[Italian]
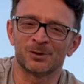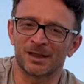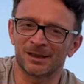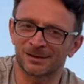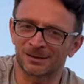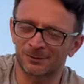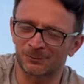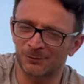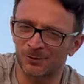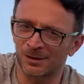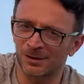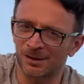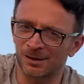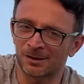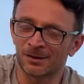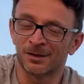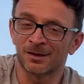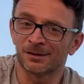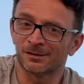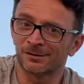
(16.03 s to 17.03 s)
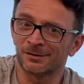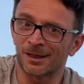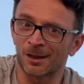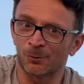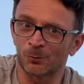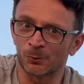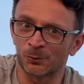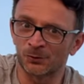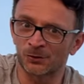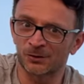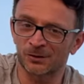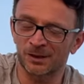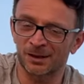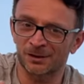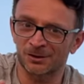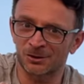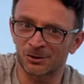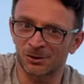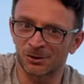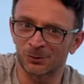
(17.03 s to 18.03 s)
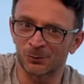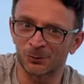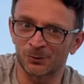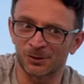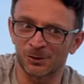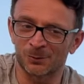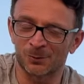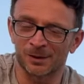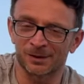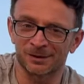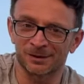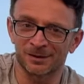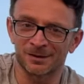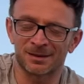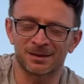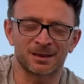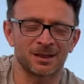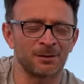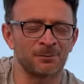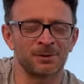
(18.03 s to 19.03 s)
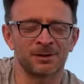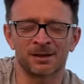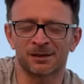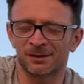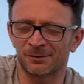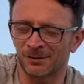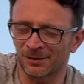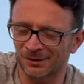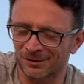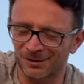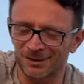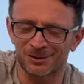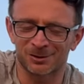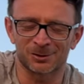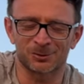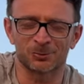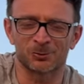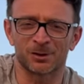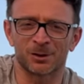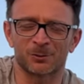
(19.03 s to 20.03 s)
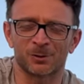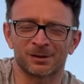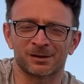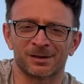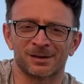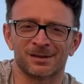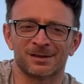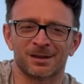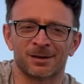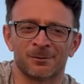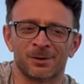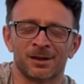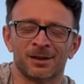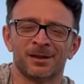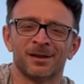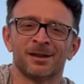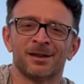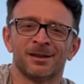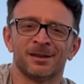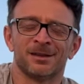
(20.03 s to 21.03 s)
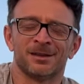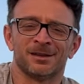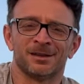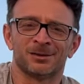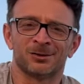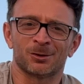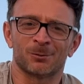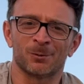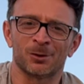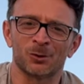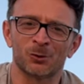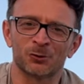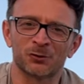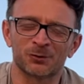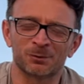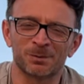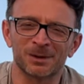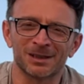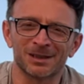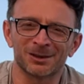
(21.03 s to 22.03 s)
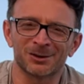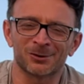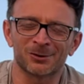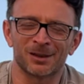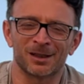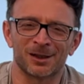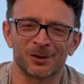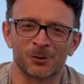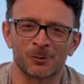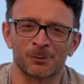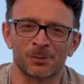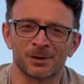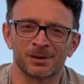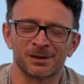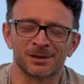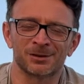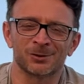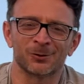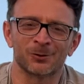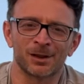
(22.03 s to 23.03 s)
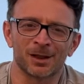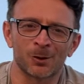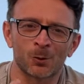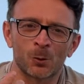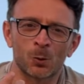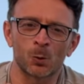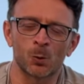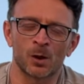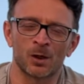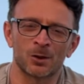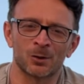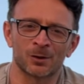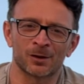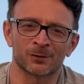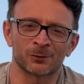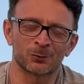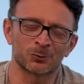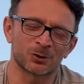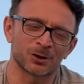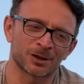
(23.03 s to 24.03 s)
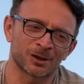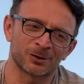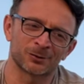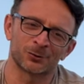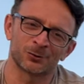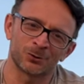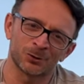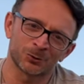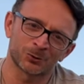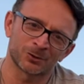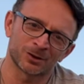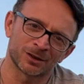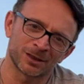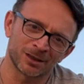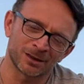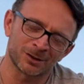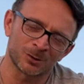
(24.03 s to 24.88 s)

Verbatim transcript: sfida da gustarci tutti quanti insieme, da divertirci tutti quanti insieme. Insomma, lo spirito della competizione è quello che sto cercando di ottenere in,